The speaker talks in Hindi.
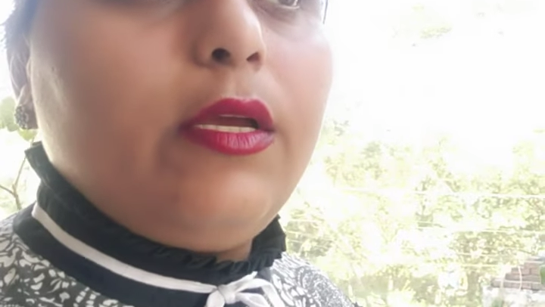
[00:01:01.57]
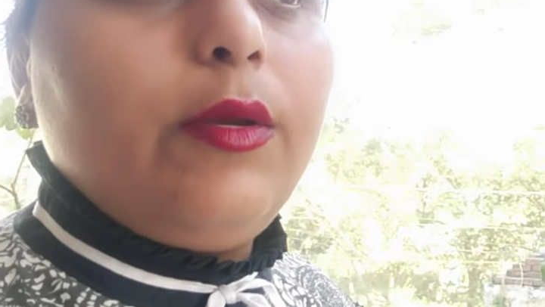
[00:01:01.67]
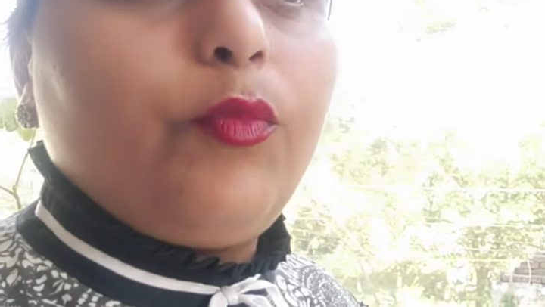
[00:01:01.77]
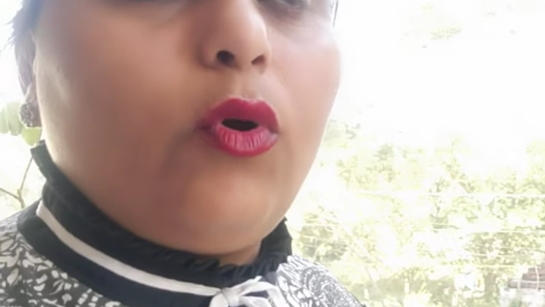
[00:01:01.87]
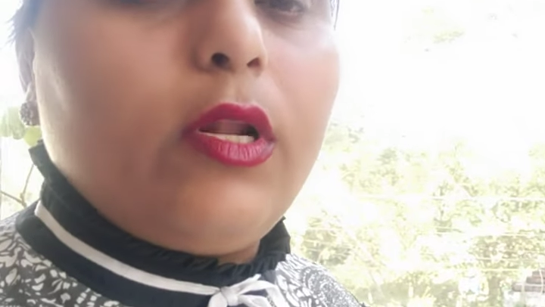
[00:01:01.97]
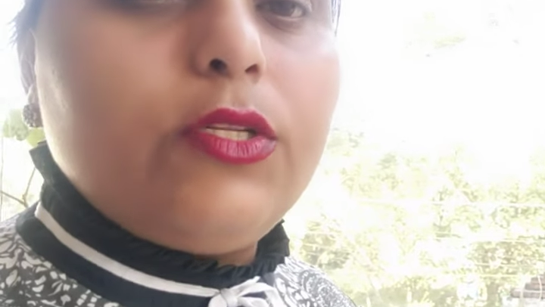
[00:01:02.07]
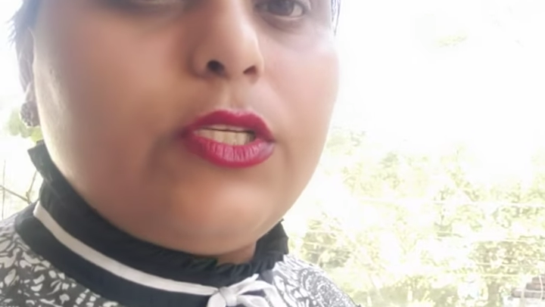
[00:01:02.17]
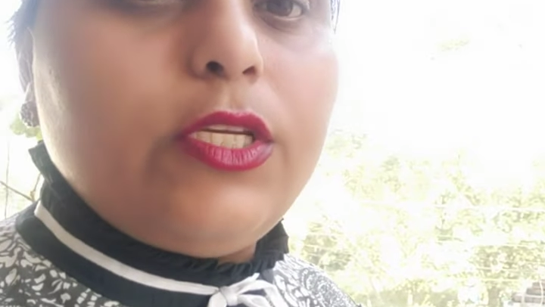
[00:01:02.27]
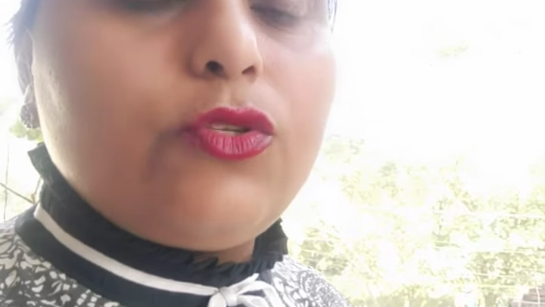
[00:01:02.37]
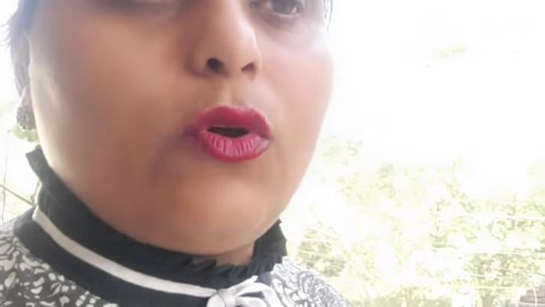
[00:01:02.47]
इम्पॉर्टेंट
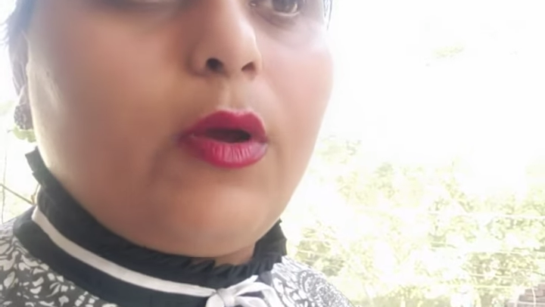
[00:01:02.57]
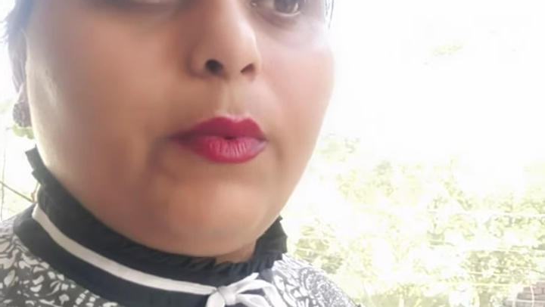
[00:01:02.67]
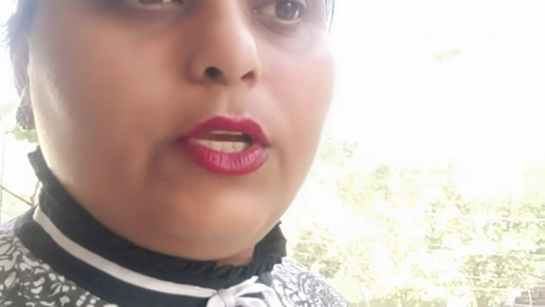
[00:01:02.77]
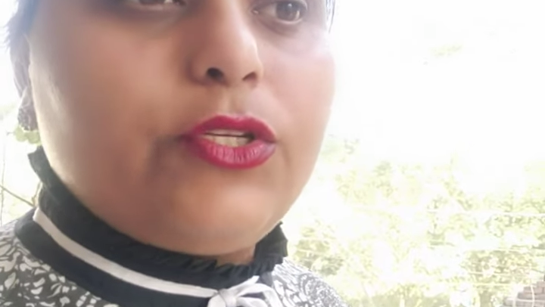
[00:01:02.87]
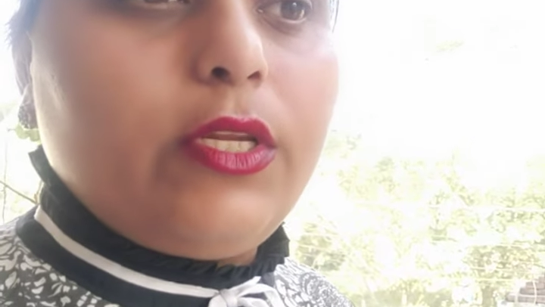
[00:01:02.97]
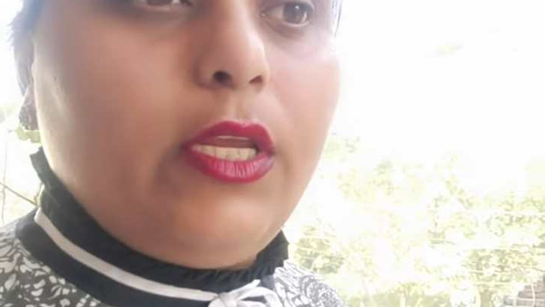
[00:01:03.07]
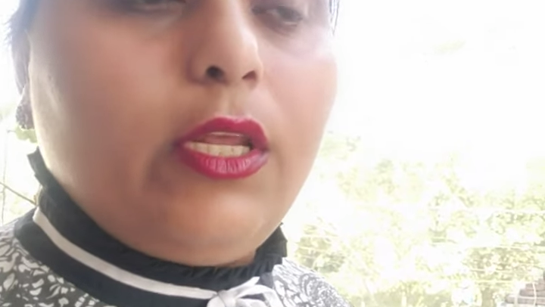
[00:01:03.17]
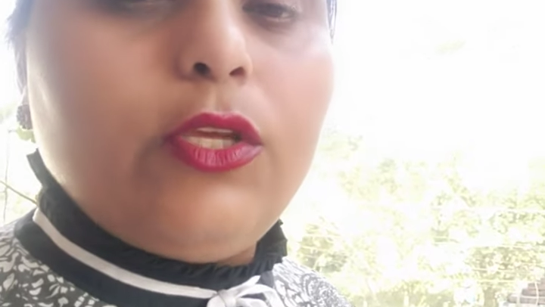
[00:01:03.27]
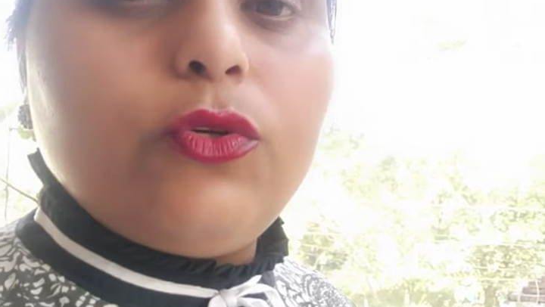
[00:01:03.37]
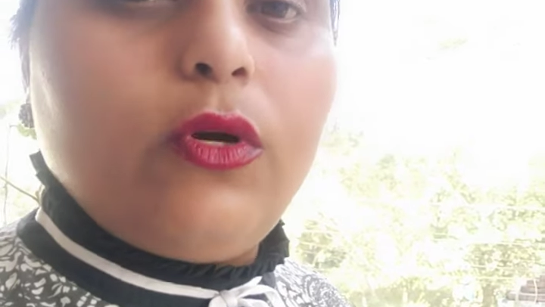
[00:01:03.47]
चीज़ जो आपके शरीर की जो